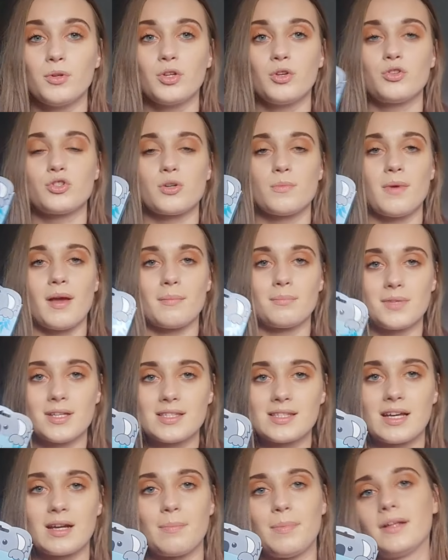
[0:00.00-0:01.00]
tego, że miałam te
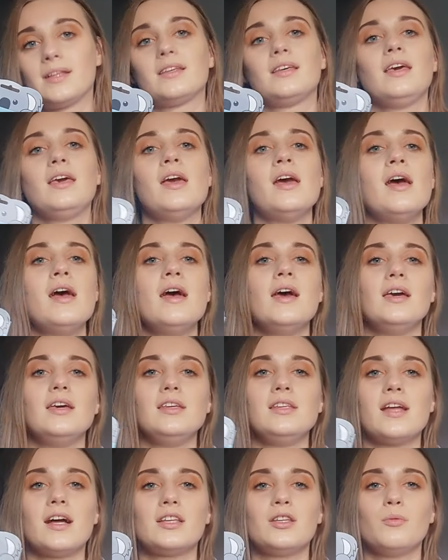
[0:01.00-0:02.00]
skarpetki i
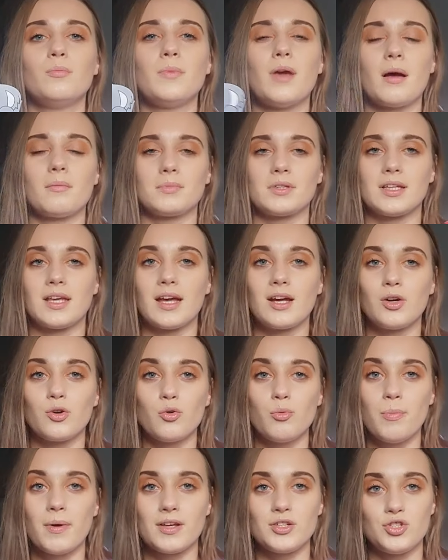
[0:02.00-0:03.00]
na tym miałam takie
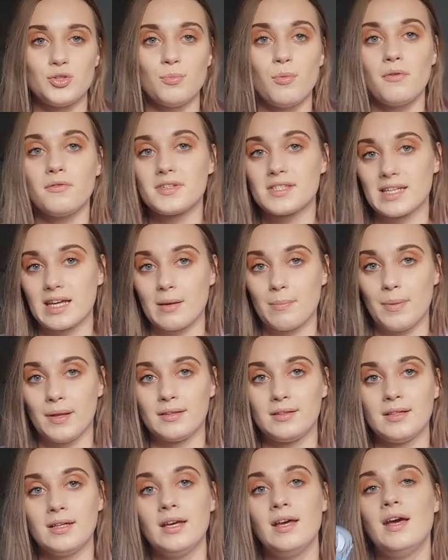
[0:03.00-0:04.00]
grube, zimowe
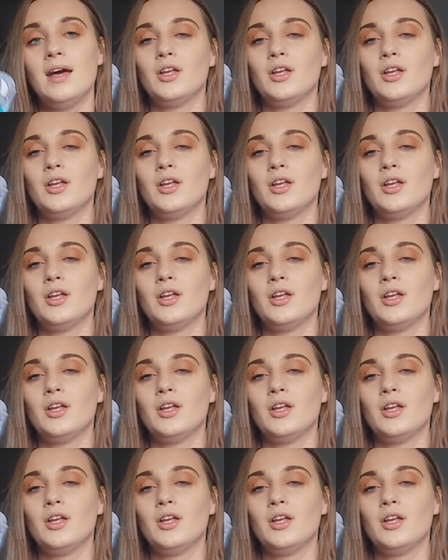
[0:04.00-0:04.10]
skarpety,